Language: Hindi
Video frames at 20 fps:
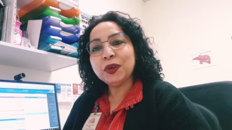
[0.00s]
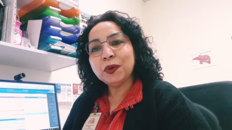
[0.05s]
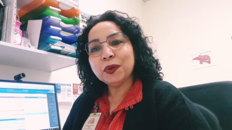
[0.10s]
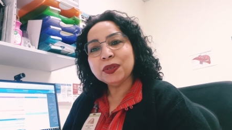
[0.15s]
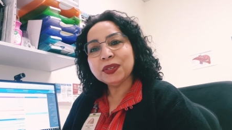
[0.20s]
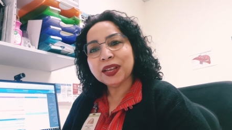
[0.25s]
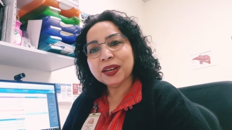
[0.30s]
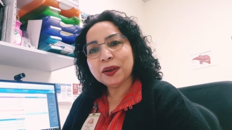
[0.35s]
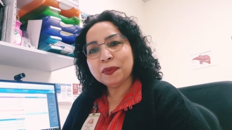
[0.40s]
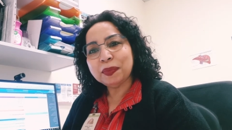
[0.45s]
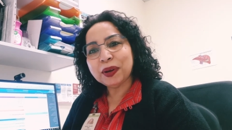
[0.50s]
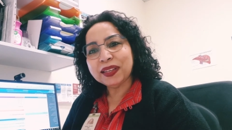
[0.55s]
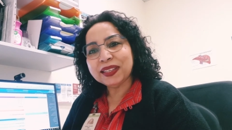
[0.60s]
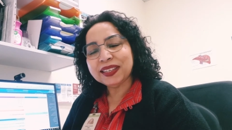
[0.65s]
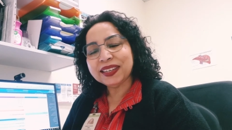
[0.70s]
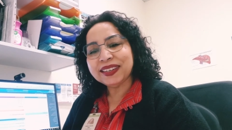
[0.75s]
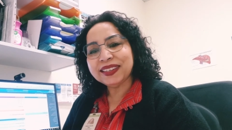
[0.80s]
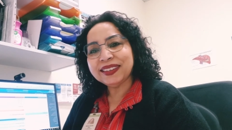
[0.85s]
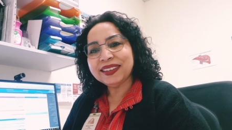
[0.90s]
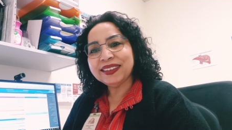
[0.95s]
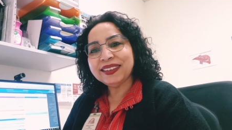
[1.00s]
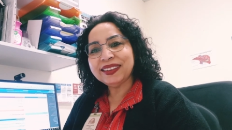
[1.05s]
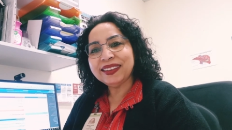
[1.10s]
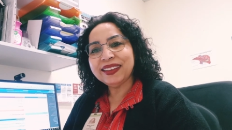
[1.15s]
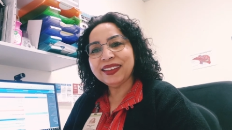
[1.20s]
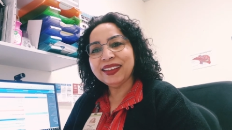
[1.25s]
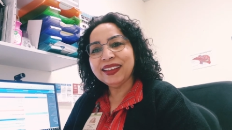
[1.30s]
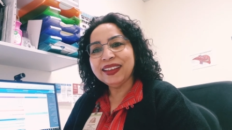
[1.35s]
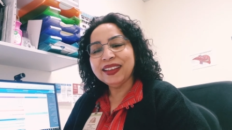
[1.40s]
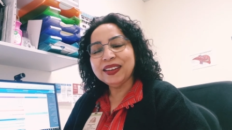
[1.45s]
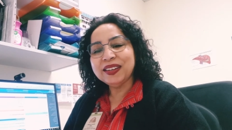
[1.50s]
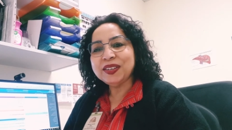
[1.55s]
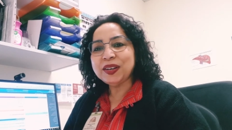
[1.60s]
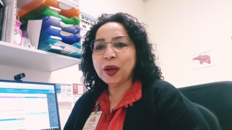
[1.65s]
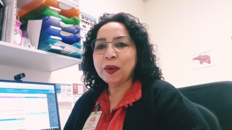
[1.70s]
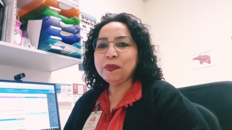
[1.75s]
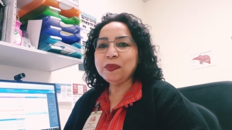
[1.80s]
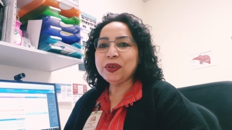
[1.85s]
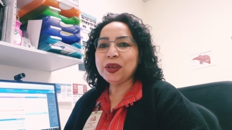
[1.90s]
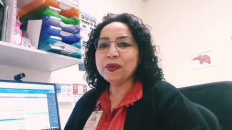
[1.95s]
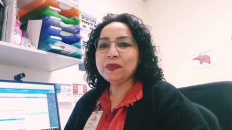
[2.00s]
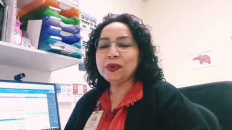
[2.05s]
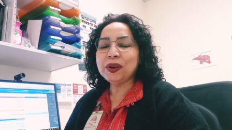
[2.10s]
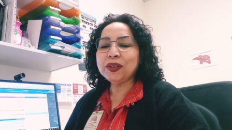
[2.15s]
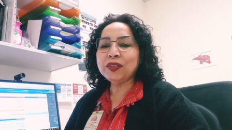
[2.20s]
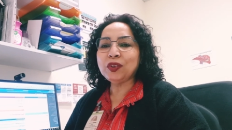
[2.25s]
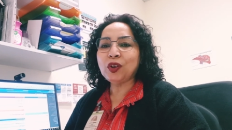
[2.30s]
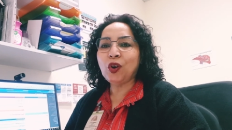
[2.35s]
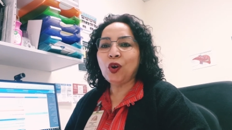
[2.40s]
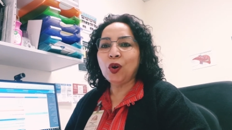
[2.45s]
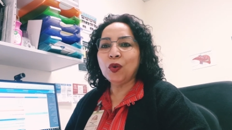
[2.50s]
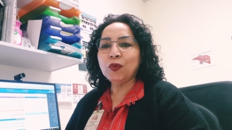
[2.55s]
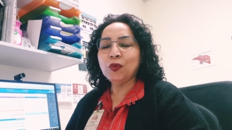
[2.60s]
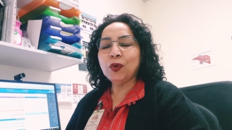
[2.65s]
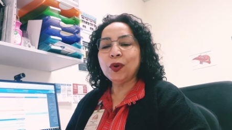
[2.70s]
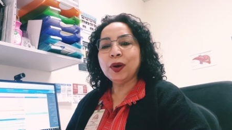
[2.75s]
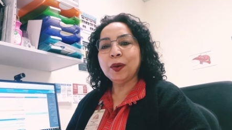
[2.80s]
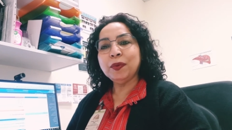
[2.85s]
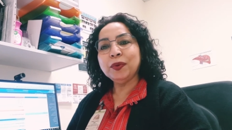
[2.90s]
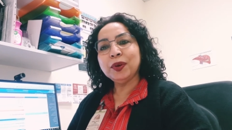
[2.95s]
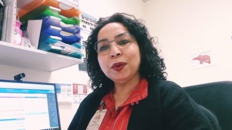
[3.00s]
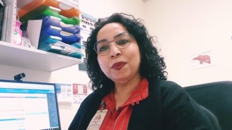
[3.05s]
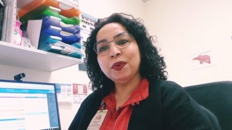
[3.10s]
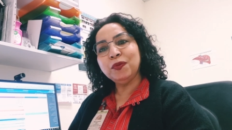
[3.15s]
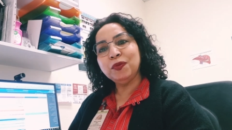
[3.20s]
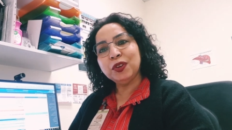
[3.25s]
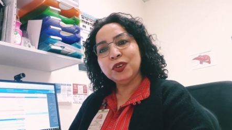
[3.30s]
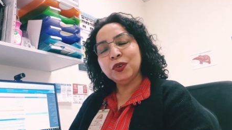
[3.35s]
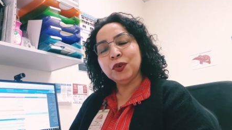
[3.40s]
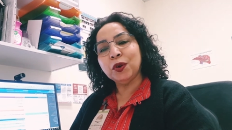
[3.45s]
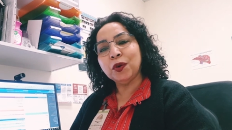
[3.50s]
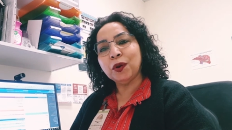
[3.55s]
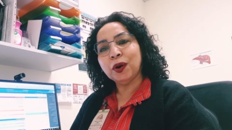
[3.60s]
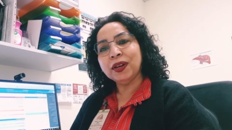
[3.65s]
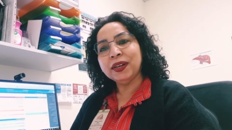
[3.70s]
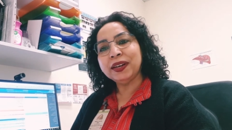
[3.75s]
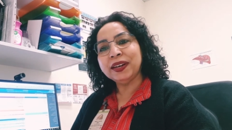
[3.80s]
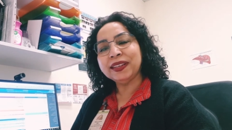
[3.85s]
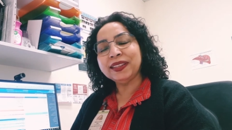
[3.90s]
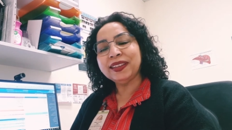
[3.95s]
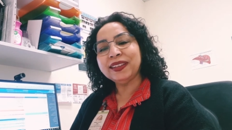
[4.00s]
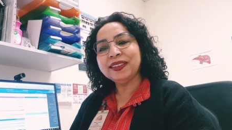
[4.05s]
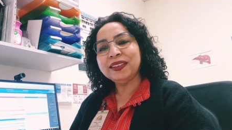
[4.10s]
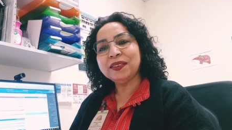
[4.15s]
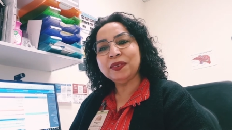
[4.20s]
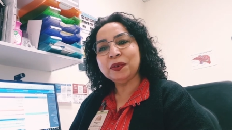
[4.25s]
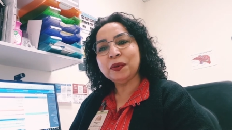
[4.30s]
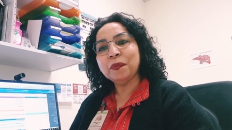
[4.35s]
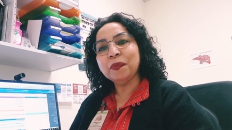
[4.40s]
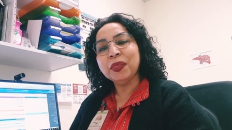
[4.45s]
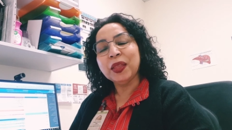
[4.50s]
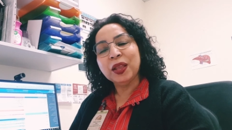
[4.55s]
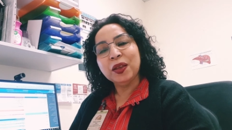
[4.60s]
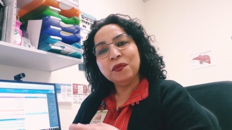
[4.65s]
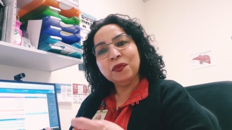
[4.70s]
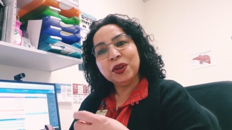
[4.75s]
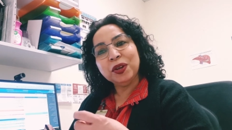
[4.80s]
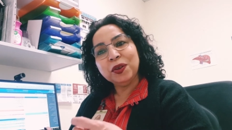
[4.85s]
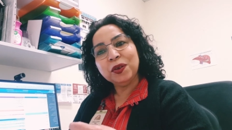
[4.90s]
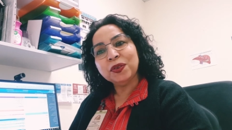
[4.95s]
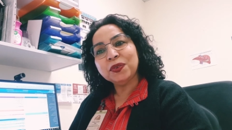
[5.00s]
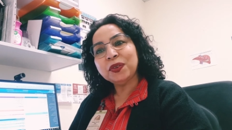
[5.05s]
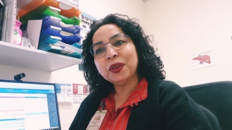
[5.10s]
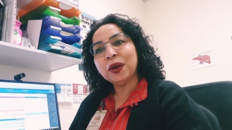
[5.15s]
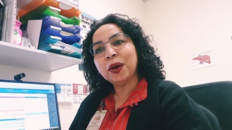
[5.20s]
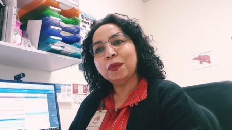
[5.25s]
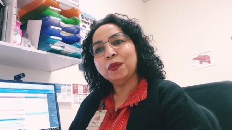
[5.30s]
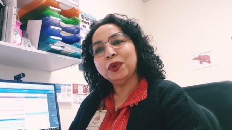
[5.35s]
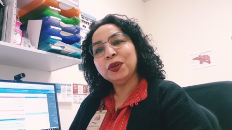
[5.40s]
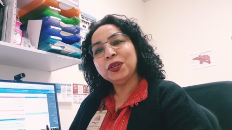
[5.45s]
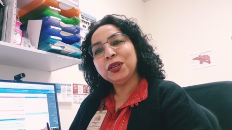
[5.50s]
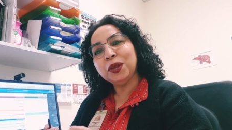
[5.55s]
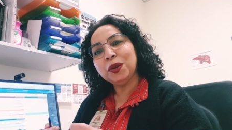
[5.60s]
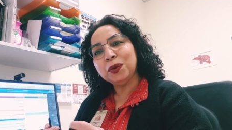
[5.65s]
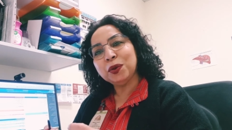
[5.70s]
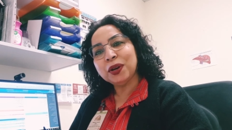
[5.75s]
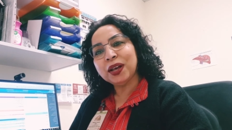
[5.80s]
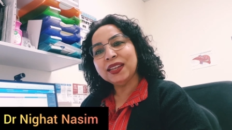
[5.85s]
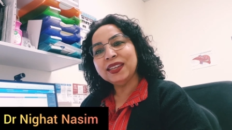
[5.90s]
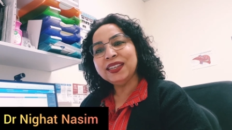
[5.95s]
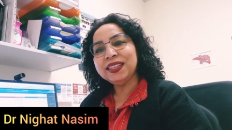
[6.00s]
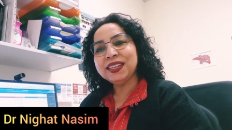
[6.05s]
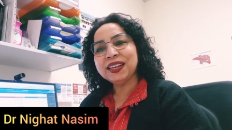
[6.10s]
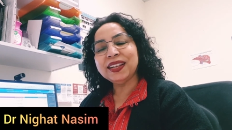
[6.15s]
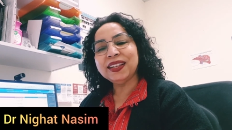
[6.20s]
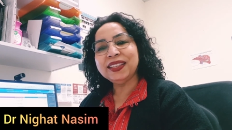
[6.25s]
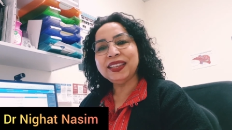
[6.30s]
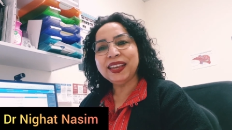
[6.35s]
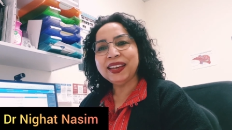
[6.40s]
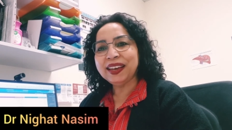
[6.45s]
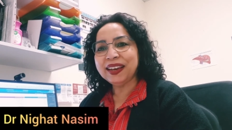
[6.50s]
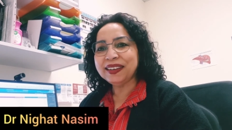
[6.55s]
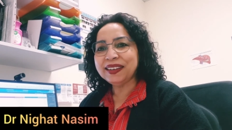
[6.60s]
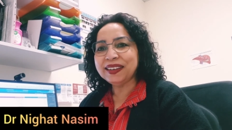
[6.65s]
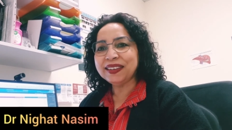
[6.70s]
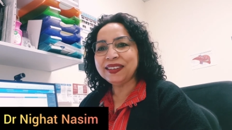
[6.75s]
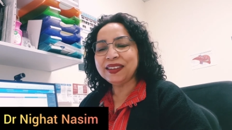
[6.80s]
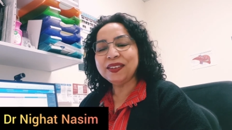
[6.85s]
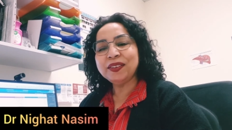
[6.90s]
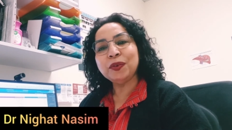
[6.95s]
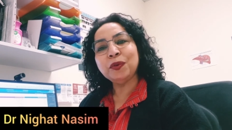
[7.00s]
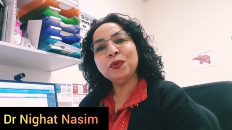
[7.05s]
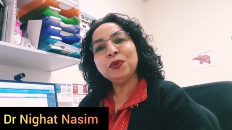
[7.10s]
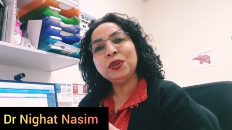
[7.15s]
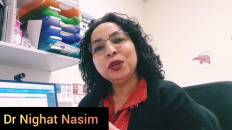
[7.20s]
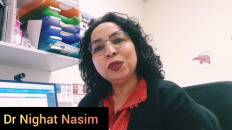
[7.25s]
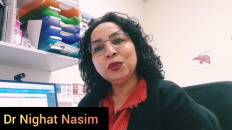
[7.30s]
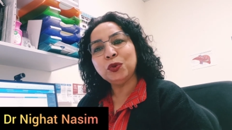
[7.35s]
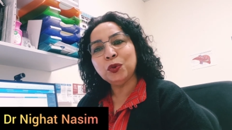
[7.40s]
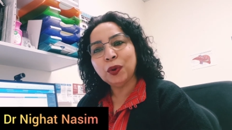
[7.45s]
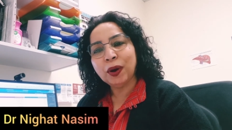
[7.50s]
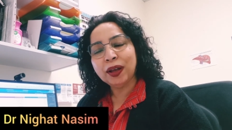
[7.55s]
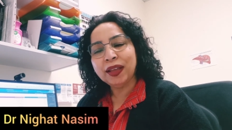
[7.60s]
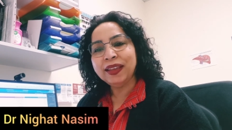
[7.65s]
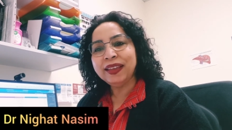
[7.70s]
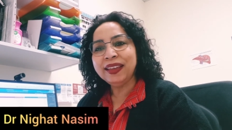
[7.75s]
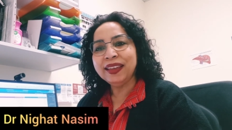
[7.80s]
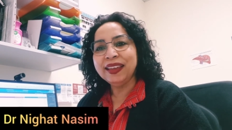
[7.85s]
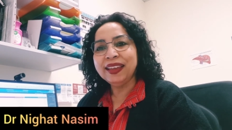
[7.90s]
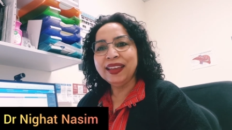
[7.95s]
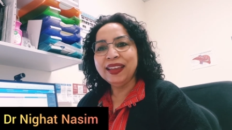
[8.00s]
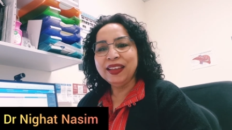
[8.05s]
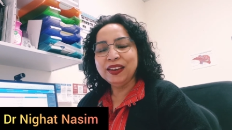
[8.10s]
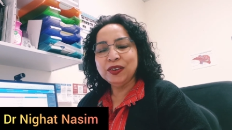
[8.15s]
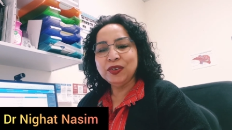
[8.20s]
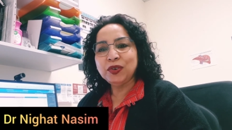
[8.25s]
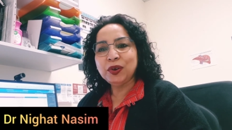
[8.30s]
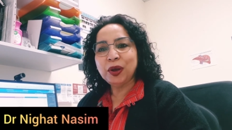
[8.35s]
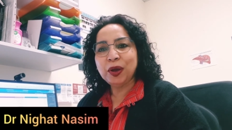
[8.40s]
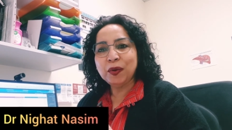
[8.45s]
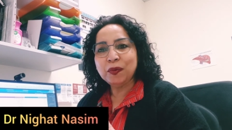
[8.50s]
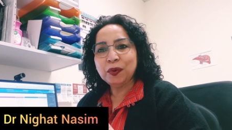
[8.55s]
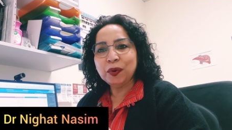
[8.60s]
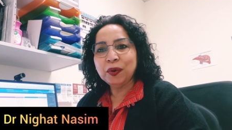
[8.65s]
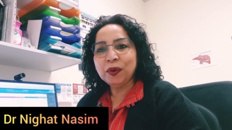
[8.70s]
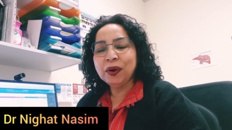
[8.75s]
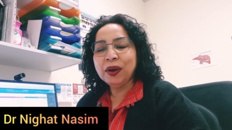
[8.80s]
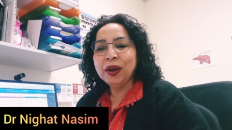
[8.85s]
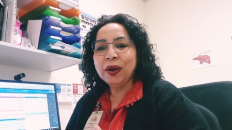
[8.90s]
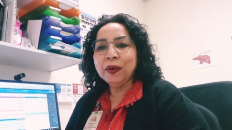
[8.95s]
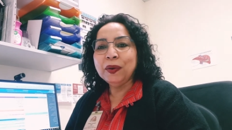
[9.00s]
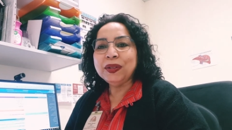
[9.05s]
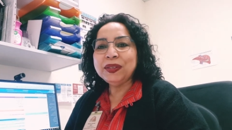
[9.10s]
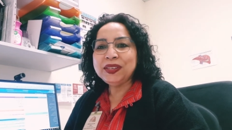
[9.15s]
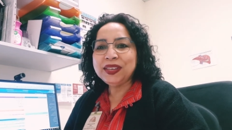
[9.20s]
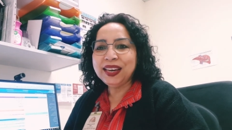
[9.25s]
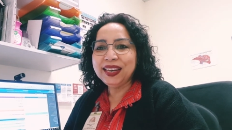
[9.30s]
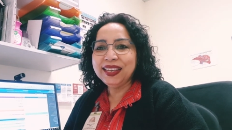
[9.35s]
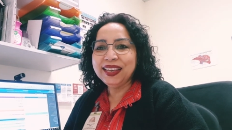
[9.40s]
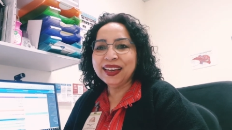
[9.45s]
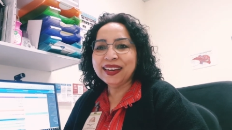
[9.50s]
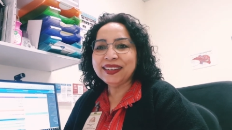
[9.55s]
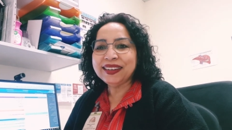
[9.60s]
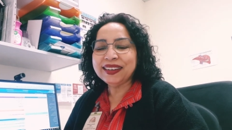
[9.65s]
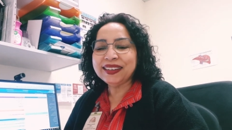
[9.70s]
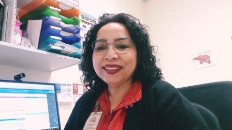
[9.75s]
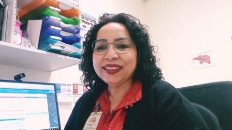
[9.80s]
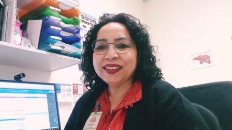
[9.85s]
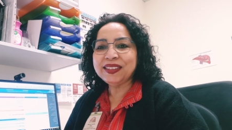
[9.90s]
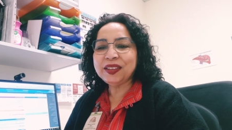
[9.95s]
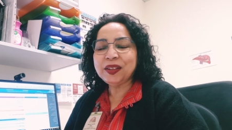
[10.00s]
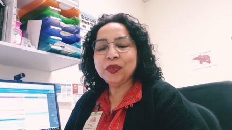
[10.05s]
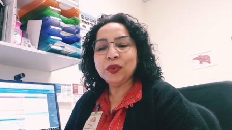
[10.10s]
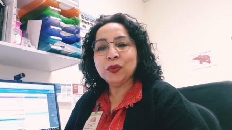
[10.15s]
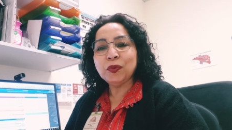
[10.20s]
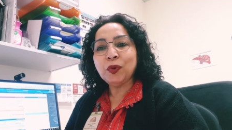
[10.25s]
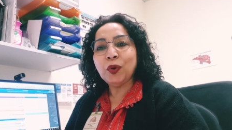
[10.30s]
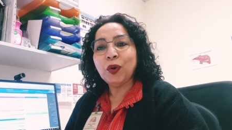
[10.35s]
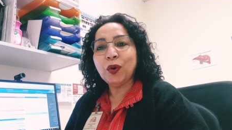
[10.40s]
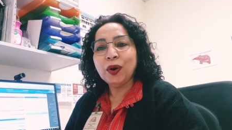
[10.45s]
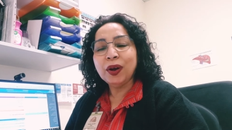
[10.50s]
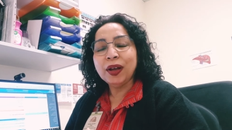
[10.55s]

रोज़ाना बात करते थे शाम के वक्त और वो कभी कभी वीडियो कॉल करते थे तो वीडियो से हम उनकी नौरानी शक्ल देखा करते थे उनकी दुआएं जो है वो उनसे लिया करते थे तो वो